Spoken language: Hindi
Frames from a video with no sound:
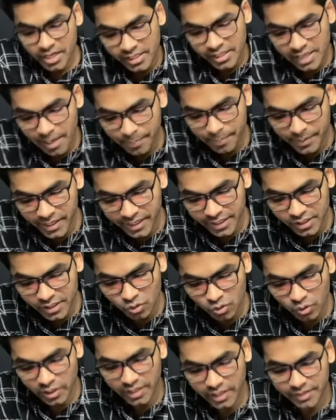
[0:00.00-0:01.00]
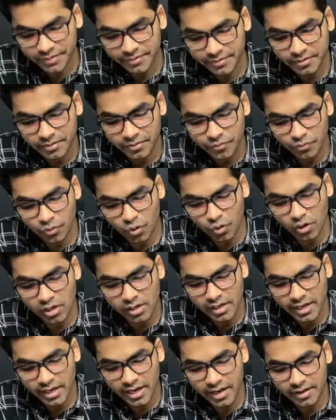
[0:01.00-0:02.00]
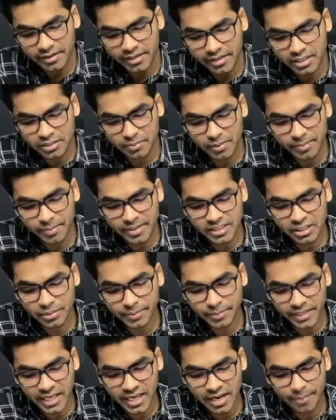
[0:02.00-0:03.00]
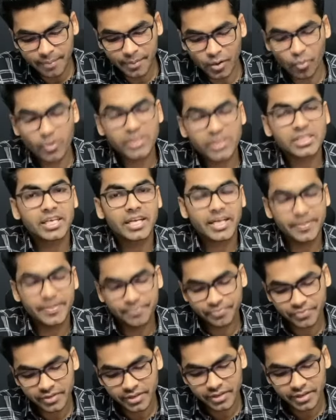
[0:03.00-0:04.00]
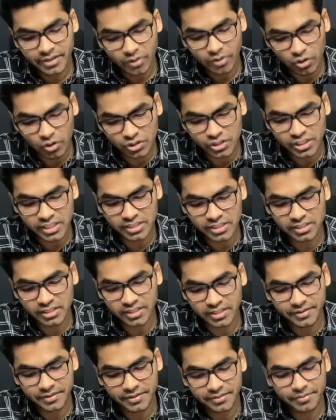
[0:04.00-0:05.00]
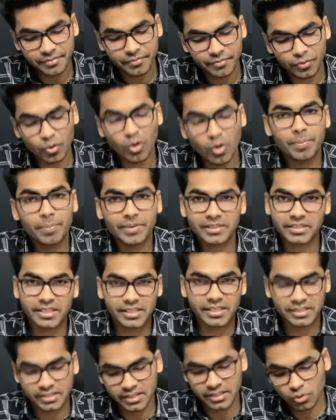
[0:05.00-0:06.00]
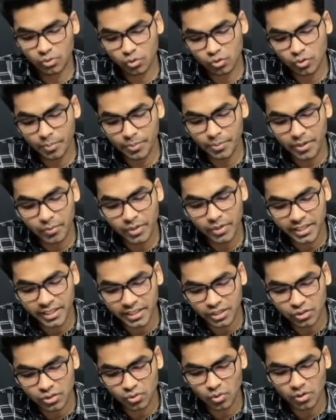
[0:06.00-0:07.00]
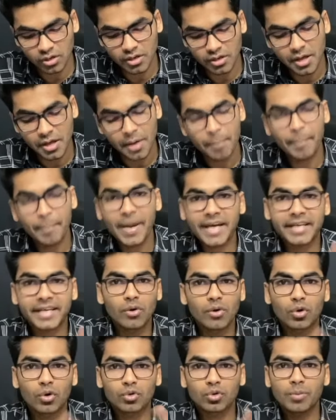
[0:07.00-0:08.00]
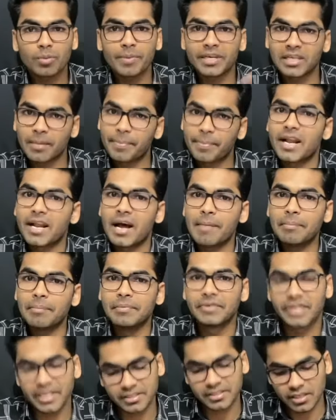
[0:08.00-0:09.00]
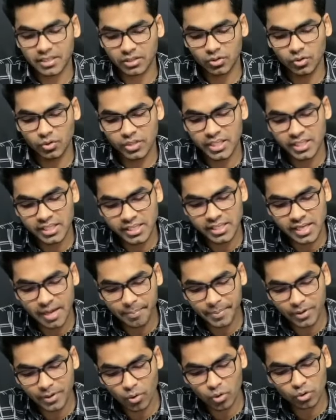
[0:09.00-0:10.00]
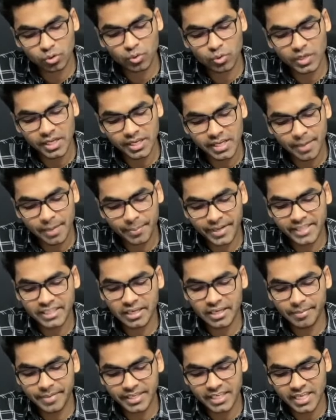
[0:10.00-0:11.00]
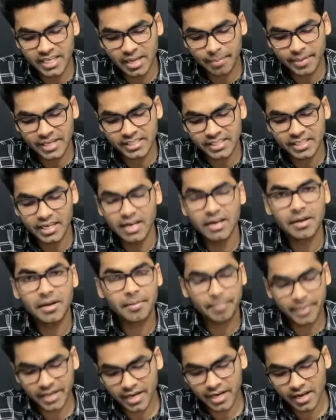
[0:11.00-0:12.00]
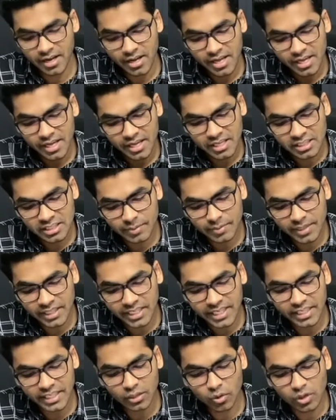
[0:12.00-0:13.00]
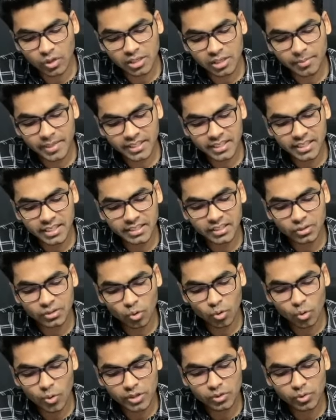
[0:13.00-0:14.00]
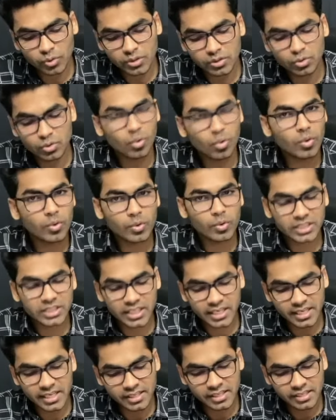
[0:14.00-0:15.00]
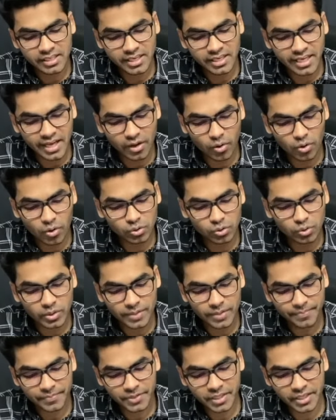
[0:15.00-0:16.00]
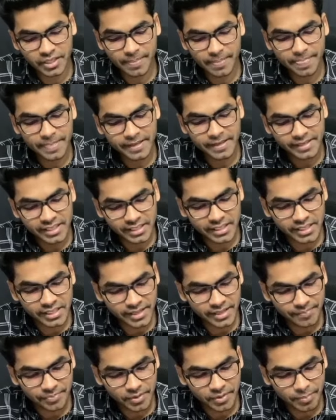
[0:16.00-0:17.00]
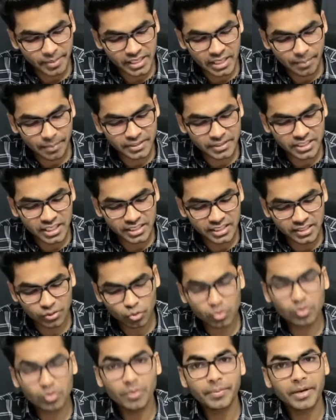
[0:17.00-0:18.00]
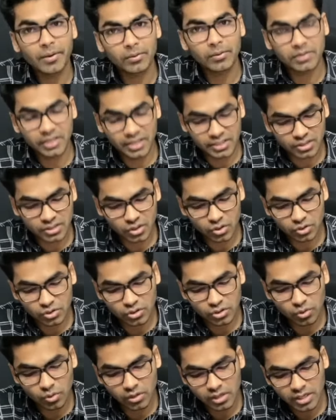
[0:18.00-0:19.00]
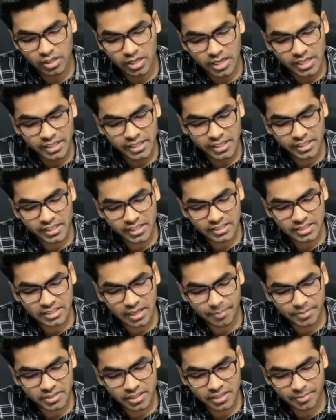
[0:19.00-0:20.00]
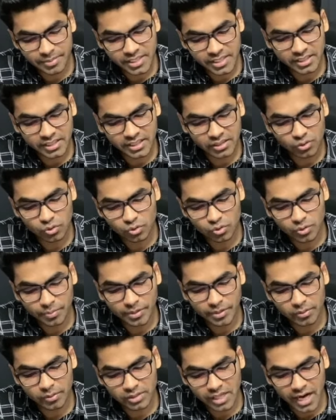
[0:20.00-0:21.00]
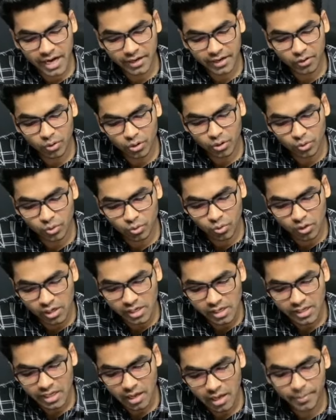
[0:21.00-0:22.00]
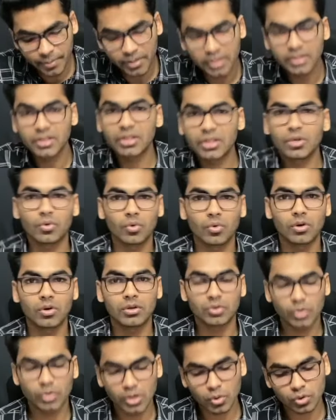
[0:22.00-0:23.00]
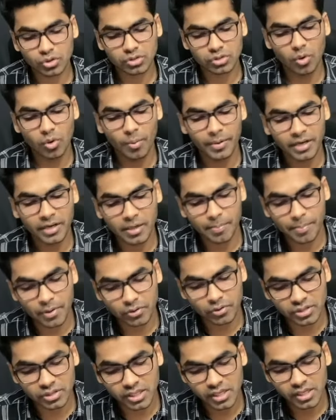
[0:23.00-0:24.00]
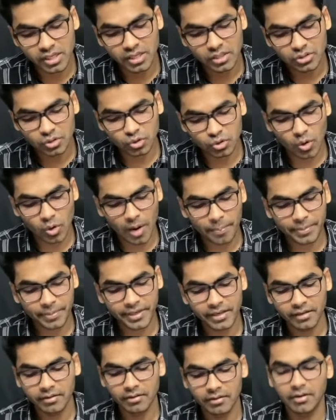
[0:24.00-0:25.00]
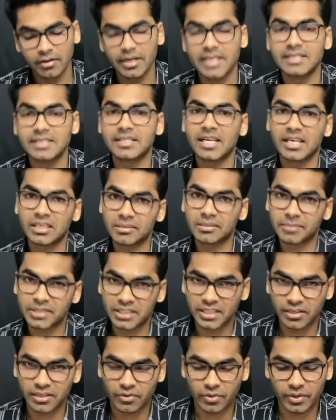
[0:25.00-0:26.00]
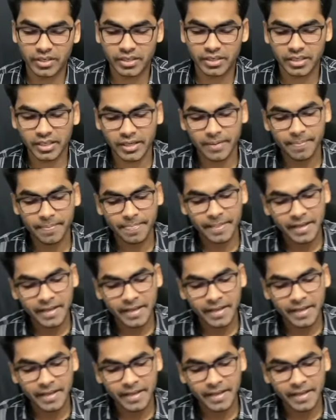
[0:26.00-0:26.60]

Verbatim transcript: ये आपका क्रीसोल है फिनॉल है ना इस पर बेंजिन पर क्या है आपका ओ एच आ रहा है और सी एस थ्री फिनॉल पर सी एस थ्री तो इसको हम क्या बोलें क्रीसोल बाकी ऑर्थो तो मेटा पैरा आप देख सकते हो यदि यहाँ पर ऑर्थो तो है यहाँ पर आ जाएगा मेटा यहाँ पर आ जाएगा पैरा इसके बाद कैटेगोल की बात करते हैं तो ओ एच ओ एच दो ओ एच आ रहे हैं ये क्या है ऑर्थो तो है ठीक है यदि ये मेटा पर जाते हैं तो इसको हम क्या बोलते हैं रिसोर्सिनोल यदि ये सामने सामने जाते हैं तो इसको हम क्या बोलते हैं हाइड्रोक्यूनोल या फिर क्यूनोल तो ये कुछ कॉमन कंपाउंड से जो आपके एनसीईआरटी e में दिए हुए हैं ठीक है